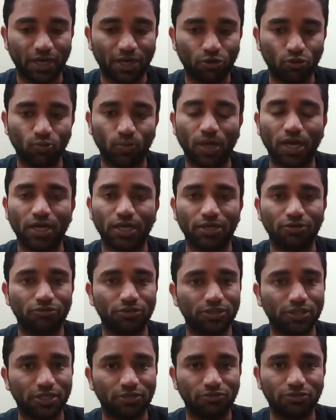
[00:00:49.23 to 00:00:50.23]
ஆகுமா இல்லை
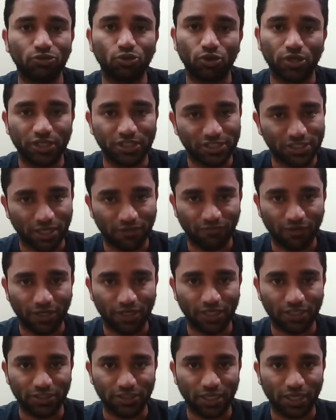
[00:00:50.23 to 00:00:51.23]
வந்து அது வந்து ஒரு
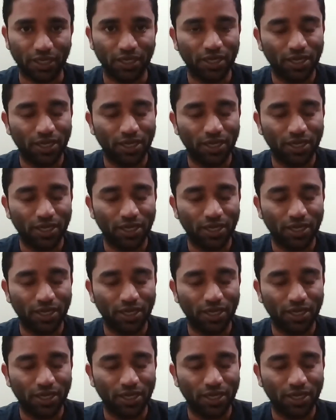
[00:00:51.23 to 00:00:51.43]
டிஸ்அட்வான்டேஜா